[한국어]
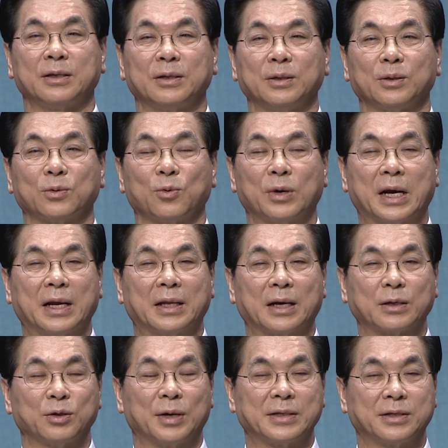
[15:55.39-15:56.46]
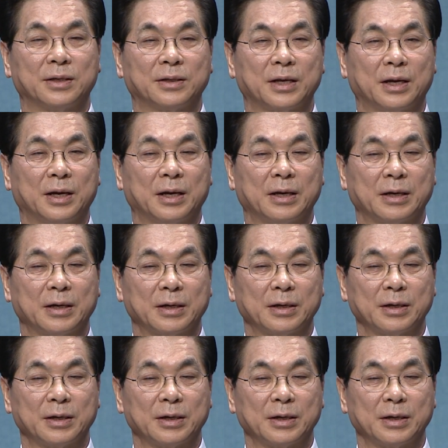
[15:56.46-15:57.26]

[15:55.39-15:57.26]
큰 고난이 닥쳐왔을 때에